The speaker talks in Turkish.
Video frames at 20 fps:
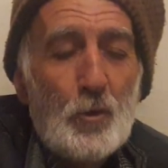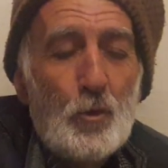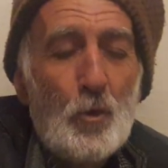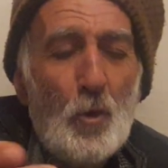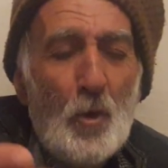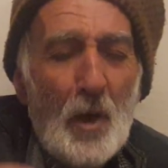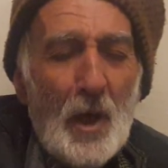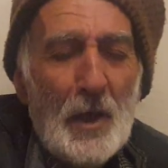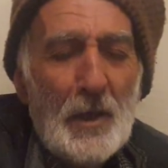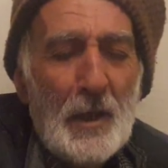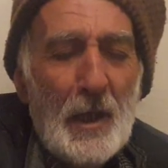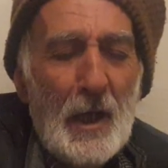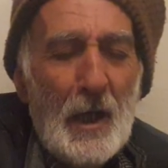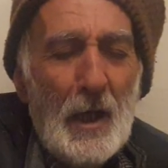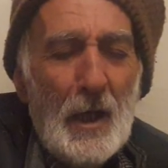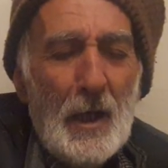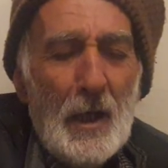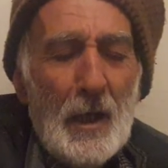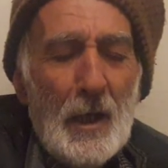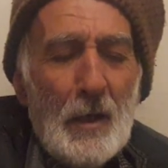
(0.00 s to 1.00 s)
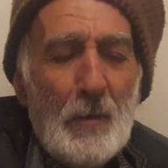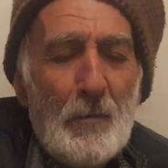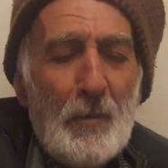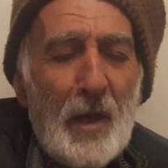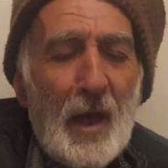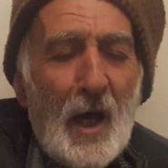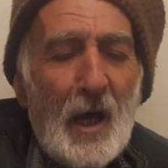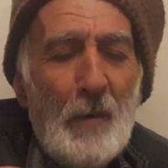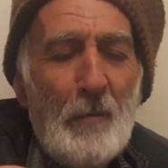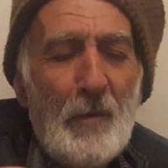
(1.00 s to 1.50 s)
Sonra da
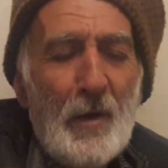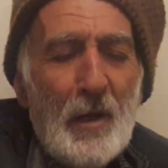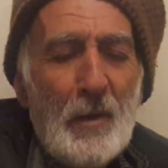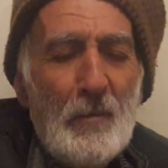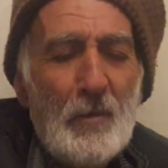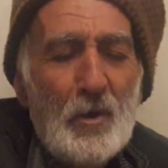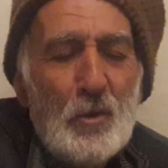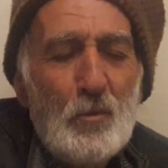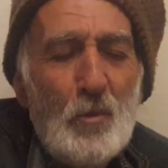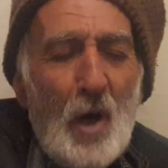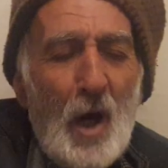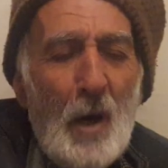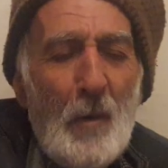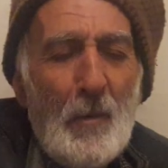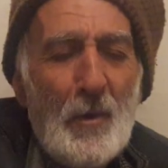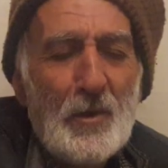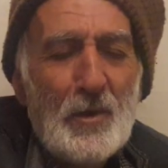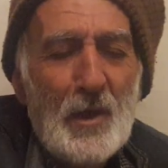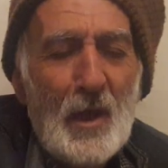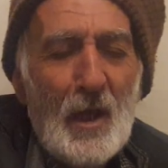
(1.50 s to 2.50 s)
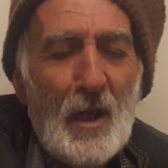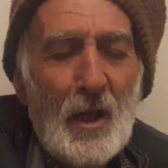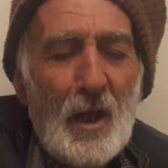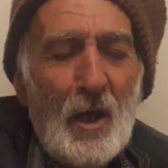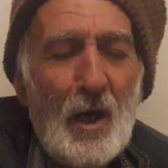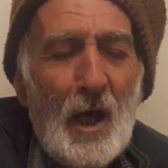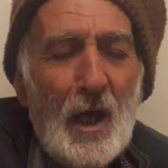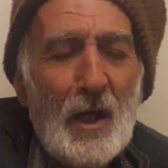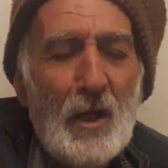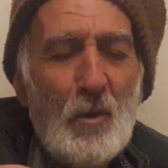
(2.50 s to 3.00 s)
Peygamberimiz Muhammed
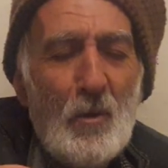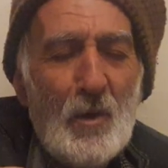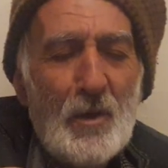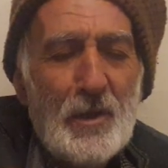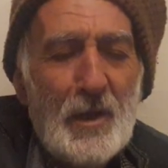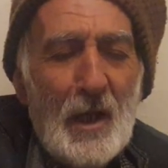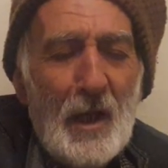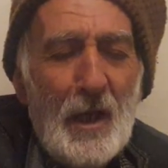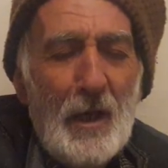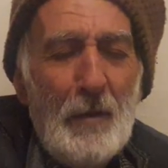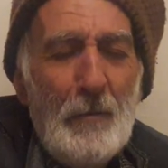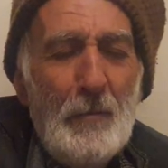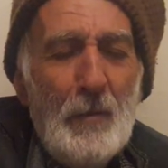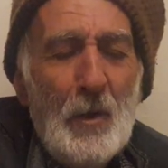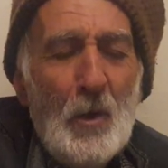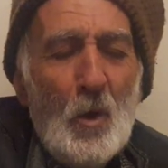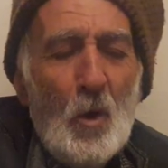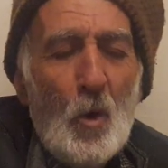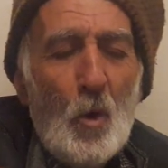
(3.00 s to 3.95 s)
sallallahu aleyhi ve sellem